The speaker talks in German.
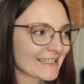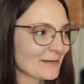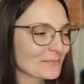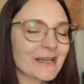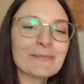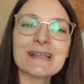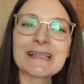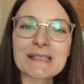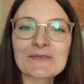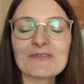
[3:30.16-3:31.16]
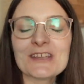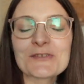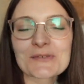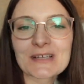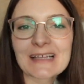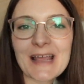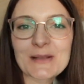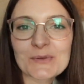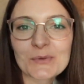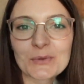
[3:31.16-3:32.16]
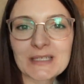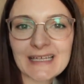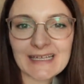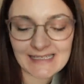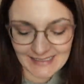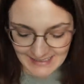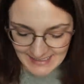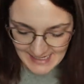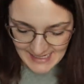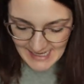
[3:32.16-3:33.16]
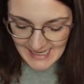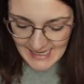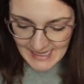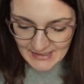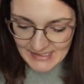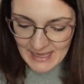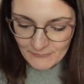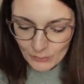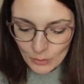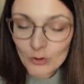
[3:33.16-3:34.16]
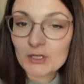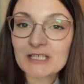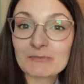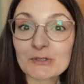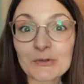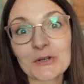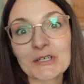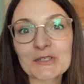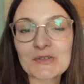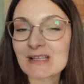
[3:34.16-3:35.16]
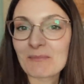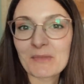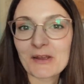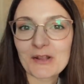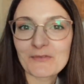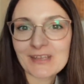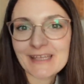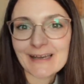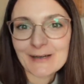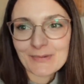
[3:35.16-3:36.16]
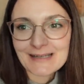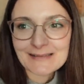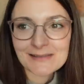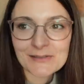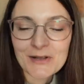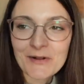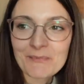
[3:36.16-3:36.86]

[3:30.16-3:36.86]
Ich habe ja im letzten Video so ein kleines Rotkehlchen ja für euch mit euch zusammen mehr oder weniger gebastelt.